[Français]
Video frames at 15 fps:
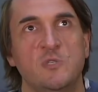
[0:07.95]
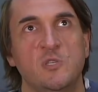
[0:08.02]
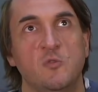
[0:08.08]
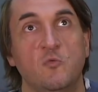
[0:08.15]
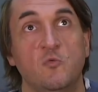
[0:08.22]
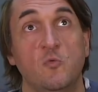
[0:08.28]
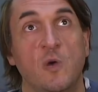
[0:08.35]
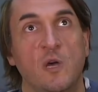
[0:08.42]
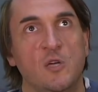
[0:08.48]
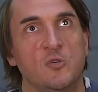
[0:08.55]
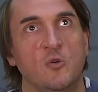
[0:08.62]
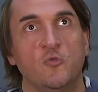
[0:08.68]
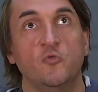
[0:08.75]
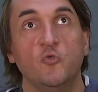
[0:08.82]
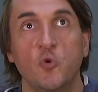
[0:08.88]
c'est devenu un
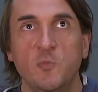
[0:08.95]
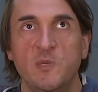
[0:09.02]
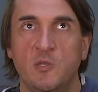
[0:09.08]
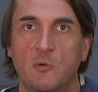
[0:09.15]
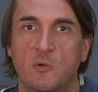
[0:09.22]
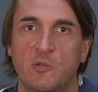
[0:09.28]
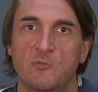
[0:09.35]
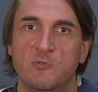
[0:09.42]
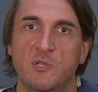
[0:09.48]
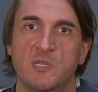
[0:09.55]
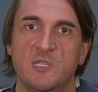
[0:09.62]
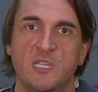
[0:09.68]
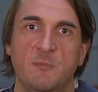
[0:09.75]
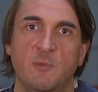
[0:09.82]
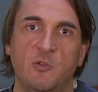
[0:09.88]
genre dominant de l'industrie
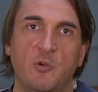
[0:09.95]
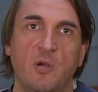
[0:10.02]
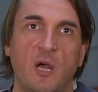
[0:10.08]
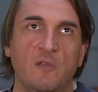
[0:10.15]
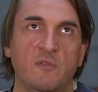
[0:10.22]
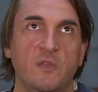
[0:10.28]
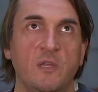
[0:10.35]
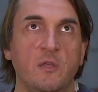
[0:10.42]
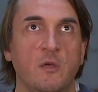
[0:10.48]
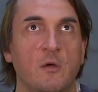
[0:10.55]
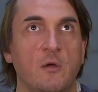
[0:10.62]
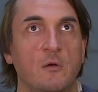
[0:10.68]
cinématographique,